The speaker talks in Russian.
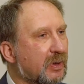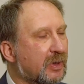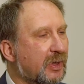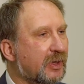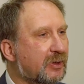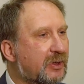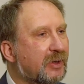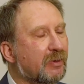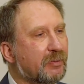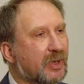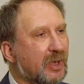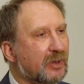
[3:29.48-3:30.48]

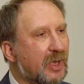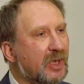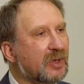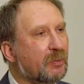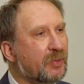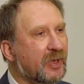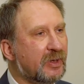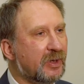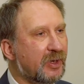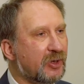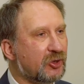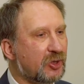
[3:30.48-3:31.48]
коллективом канала приняли
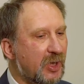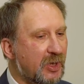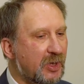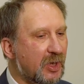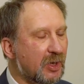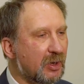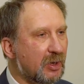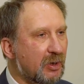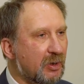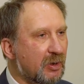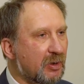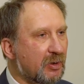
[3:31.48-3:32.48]
решение
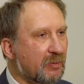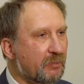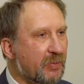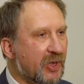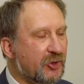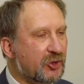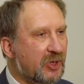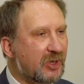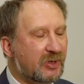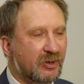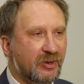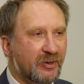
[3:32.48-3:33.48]

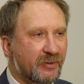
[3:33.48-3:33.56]
поощрить